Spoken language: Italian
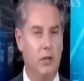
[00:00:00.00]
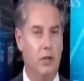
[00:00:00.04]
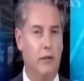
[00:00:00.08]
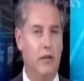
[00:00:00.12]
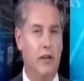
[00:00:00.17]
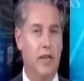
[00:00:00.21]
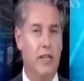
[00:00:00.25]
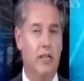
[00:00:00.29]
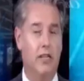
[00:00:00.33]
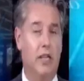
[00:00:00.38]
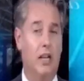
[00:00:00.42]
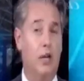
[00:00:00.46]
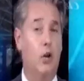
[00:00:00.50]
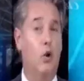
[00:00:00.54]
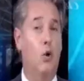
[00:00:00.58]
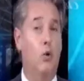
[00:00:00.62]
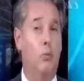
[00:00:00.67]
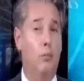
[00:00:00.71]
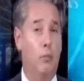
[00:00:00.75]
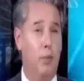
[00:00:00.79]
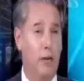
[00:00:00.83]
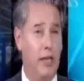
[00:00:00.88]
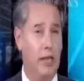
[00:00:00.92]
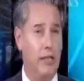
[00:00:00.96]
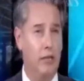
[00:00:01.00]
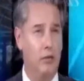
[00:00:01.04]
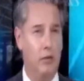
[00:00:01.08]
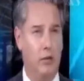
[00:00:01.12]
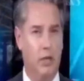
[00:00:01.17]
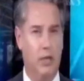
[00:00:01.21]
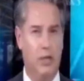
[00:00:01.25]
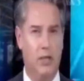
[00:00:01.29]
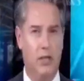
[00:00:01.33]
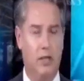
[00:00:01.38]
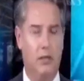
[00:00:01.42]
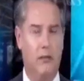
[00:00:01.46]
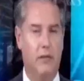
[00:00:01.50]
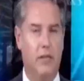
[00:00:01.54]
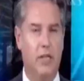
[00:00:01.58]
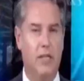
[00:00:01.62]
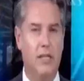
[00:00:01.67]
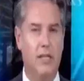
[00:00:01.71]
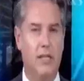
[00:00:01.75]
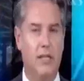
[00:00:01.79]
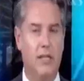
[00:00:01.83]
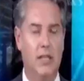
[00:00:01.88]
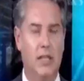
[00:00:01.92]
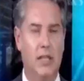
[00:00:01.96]
deve essere completo nei
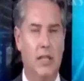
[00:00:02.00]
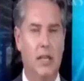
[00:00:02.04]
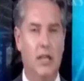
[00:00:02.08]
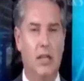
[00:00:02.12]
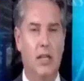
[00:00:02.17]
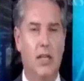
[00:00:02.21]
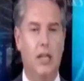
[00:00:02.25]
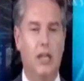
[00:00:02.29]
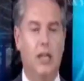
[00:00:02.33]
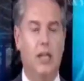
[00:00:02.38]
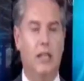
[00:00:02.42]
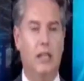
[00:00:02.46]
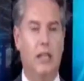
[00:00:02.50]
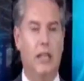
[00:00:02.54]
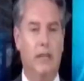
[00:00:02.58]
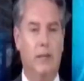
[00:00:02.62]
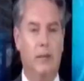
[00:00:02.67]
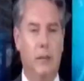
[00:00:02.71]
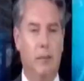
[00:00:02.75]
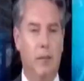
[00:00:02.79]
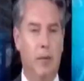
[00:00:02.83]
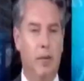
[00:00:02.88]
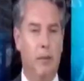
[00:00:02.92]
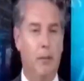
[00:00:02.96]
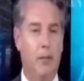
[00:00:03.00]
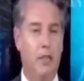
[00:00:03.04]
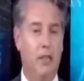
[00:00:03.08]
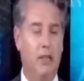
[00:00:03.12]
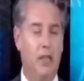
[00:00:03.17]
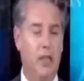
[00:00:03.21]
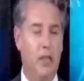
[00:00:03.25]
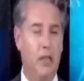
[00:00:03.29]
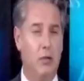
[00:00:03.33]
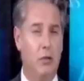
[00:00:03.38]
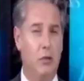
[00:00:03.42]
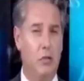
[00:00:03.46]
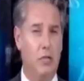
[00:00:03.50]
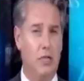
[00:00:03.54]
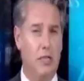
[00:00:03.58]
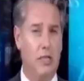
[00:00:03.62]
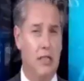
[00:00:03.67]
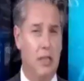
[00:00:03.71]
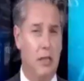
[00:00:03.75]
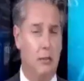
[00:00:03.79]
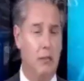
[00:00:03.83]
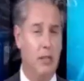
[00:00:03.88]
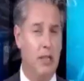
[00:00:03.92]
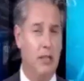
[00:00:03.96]
servizi, deve permettere
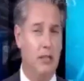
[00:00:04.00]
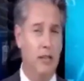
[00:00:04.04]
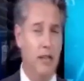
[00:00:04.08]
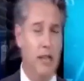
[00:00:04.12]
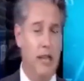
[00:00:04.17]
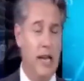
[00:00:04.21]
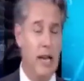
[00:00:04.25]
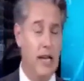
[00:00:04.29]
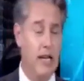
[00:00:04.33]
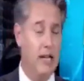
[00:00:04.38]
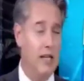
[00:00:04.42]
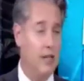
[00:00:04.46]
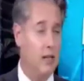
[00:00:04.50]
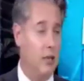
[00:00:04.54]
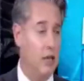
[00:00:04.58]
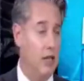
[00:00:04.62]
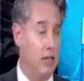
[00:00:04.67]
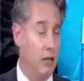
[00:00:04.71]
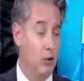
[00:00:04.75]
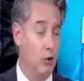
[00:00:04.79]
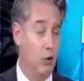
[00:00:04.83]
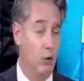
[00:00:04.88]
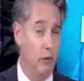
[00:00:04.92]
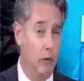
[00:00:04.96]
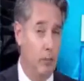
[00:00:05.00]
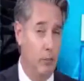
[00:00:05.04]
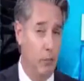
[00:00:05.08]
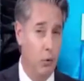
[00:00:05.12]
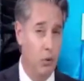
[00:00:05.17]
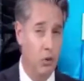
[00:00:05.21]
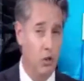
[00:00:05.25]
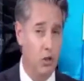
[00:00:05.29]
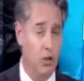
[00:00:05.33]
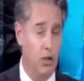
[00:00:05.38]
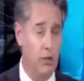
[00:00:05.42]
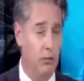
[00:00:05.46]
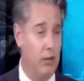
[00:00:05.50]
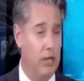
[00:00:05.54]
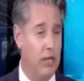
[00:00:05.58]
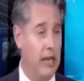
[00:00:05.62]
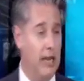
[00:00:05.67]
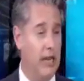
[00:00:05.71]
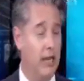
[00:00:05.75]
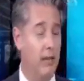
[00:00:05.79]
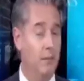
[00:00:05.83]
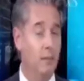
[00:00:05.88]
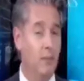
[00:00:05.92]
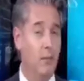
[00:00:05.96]
sostanzialmente anche, laddove
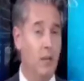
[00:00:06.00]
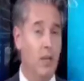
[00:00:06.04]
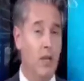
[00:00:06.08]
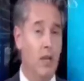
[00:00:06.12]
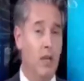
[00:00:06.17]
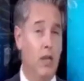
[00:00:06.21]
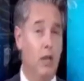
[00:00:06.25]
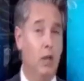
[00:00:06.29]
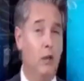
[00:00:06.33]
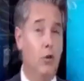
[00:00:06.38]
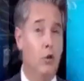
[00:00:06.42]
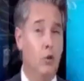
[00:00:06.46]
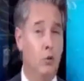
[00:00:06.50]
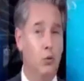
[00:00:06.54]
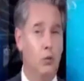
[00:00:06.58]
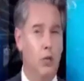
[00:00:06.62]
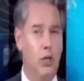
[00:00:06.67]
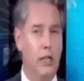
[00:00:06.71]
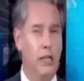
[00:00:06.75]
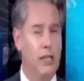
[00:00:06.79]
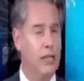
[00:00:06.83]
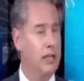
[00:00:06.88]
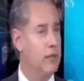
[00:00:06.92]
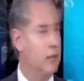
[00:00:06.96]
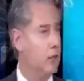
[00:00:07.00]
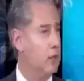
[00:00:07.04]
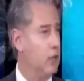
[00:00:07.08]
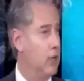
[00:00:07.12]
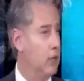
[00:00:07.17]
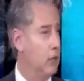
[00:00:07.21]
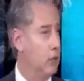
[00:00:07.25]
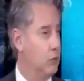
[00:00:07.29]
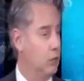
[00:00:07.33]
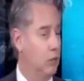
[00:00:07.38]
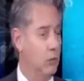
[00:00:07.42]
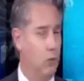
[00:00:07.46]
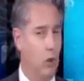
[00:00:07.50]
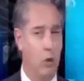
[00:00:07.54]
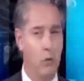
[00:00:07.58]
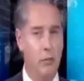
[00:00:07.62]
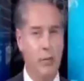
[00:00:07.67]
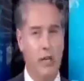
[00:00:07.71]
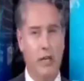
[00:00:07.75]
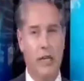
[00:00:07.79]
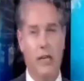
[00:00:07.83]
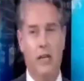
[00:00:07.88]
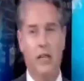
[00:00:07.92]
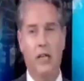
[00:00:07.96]
possibile, il non utilizzo
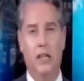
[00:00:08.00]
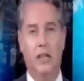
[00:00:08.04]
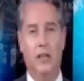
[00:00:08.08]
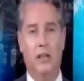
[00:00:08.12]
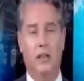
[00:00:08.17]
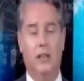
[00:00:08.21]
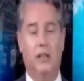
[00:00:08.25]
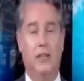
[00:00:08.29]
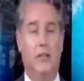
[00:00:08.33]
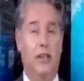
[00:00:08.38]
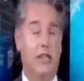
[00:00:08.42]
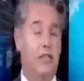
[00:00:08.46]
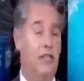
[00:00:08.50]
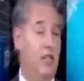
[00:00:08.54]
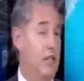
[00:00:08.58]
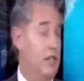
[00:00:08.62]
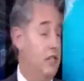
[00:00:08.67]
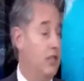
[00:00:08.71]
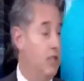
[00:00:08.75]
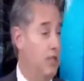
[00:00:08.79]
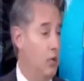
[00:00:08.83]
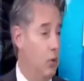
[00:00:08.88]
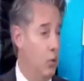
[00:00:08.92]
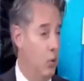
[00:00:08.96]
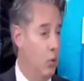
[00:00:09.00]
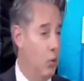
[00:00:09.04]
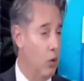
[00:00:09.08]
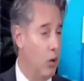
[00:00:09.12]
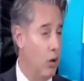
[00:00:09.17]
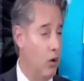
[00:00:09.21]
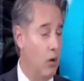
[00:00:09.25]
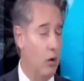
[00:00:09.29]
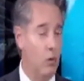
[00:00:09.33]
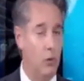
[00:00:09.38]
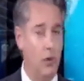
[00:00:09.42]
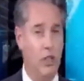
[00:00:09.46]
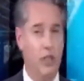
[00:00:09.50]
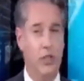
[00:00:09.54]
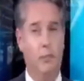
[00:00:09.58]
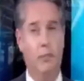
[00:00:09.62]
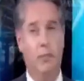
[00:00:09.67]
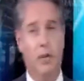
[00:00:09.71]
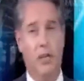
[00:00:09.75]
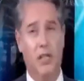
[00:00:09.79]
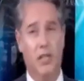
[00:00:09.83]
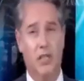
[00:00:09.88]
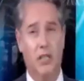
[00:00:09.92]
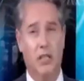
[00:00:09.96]
dell'automobile, deve essere sicuro, quindi
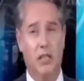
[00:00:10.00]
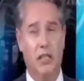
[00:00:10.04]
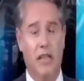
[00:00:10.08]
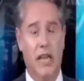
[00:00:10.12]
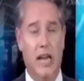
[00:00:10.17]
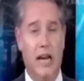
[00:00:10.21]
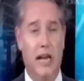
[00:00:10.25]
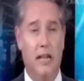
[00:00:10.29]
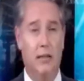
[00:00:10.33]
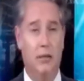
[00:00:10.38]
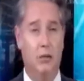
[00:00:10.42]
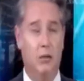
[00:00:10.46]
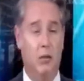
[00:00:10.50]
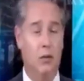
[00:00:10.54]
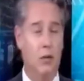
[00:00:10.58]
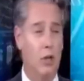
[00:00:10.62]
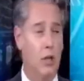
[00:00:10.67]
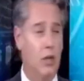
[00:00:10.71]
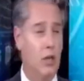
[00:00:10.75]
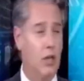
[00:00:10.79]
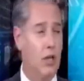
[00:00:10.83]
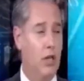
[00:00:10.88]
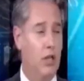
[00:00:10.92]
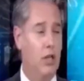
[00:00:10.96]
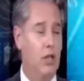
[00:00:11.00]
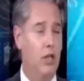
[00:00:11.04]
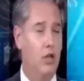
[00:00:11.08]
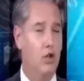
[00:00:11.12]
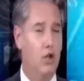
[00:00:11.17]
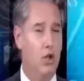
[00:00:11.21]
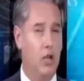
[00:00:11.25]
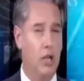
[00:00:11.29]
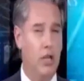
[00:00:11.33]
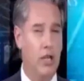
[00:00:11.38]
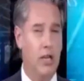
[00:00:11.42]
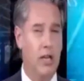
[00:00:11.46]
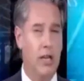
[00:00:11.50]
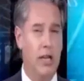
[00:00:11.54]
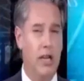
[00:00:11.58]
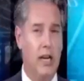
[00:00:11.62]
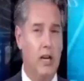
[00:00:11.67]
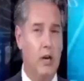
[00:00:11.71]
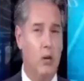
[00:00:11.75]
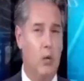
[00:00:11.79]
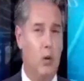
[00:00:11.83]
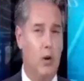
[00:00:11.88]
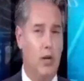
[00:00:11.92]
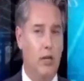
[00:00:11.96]
presidiato, chi
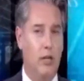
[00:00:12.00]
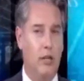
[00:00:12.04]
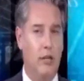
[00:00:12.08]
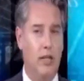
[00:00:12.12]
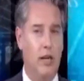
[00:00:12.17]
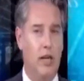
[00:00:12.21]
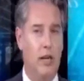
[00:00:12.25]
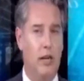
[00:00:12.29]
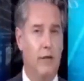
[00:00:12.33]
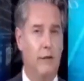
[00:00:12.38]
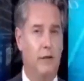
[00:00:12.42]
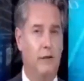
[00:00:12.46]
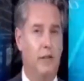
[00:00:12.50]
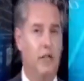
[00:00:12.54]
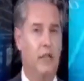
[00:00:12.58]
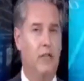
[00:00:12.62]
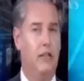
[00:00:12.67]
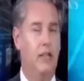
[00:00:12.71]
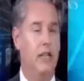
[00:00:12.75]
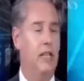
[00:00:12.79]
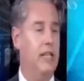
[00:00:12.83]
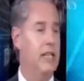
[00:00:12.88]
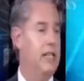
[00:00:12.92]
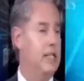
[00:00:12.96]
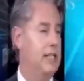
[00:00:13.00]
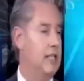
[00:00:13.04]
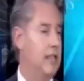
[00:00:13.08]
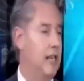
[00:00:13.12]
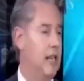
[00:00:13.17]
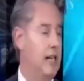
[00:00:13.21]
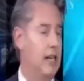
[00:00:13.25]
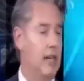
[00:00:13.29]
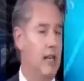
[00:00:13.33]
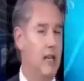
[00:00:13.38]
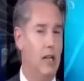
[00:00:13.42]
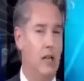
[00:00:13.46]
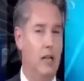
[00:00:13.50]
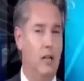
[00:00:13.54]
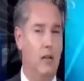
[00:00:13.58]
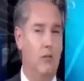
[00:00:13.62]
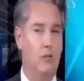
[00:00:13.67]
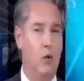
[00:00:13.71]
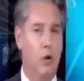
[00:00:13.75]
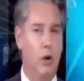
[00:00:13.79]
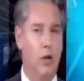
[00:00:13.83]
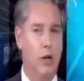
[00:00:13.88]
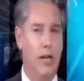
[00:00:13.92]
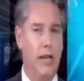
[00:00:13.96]
cerca qualità, raffinatezza
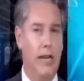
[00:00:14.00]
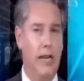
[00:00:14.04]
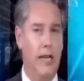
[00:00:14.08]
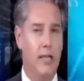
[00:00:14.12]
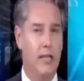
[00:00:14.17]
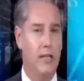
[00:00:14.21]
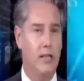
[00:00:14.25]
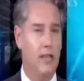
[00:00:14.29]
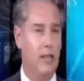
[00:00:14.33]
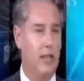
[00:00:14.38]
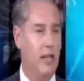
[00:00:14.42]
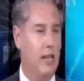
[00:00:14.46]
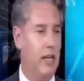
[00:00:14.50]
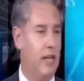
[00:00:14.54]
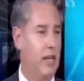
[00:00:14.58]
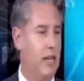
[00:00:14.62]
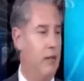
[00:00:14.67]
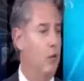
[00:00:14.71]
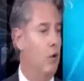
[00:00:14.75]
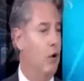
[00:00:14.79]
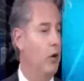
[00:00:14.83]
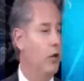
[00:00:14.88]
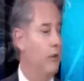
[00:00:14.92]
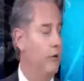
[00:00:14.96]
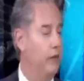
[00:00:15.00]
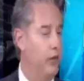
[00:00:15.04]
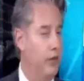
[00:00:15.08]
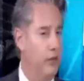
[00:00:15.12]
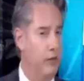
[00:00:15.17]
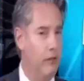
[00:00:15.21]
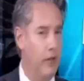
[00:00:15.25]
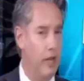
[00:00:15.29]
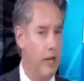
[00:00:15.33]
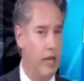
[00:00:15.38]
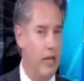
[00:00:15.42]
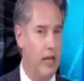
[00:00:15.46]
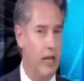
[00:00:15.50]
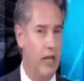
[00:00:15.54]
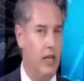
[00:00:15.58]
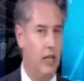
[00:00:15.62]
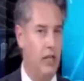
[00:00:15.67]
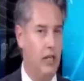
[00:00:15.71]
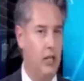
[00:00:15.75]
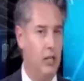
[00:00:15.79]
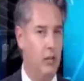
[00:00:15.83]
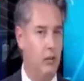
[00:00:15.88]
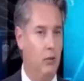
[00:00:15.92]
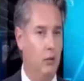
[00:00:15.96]
vuole essere e vuole vivere
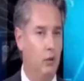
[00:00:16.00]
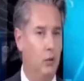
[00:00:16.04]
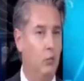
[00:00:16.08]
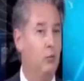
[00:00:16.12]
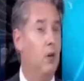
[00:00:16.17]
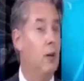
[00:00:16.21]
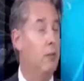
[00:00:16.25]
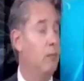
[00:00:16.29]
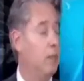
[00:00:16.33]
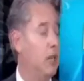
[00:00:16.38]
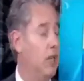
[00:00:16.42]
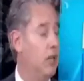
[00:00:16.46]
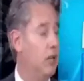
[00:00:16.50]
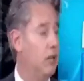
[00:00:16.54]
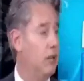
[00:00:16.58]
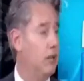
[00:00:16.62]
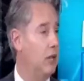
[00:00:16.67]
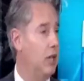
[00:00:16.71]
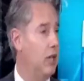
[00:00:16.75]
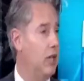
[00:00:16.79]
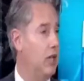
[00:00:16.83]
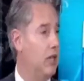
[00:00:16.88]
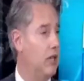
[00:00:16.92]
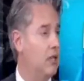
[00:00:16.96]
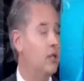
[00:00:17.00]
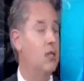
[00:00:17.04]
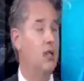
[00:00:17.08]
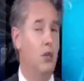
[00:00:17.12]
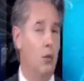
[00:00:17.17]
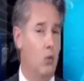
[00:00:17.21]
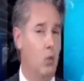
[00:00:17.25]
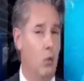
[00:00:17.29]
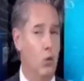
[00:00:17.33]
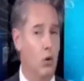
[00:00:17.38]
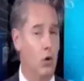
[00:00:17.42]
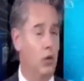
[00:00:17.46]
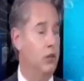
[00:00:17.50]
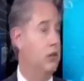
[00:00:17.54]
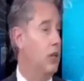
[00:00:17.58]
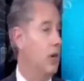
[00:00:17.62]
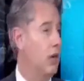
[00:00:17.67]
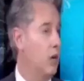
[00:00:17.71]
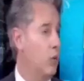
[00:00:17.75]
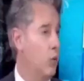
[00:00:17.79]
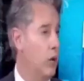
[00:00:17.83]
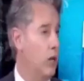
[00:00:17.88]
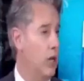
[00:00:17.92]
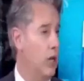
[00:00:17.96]
in un ambiente sicuro e
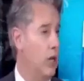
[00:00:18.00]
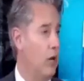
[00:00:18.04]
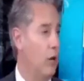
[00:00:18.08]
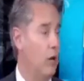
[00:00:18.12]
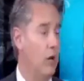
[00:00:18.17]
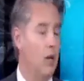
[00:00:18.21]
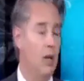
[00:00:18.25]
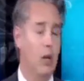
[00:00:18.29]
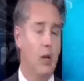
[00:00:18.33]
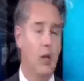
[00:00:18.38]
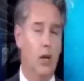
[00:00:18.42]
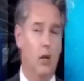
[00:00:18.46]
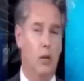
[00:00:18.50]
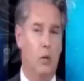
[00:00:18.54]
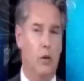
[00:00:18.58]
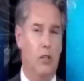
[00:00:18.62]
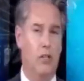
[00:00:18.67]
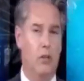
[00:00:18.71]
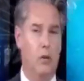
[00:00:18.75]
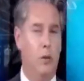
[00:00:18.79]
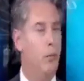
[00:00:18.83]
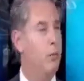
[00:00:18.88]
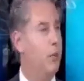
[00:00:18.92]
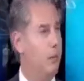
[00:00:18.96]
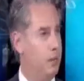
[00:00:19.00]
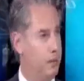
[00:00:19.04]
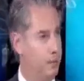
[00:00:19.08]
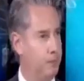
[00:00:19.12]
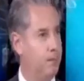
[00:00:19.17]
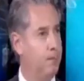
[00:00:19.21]
tranquillo. Questo... La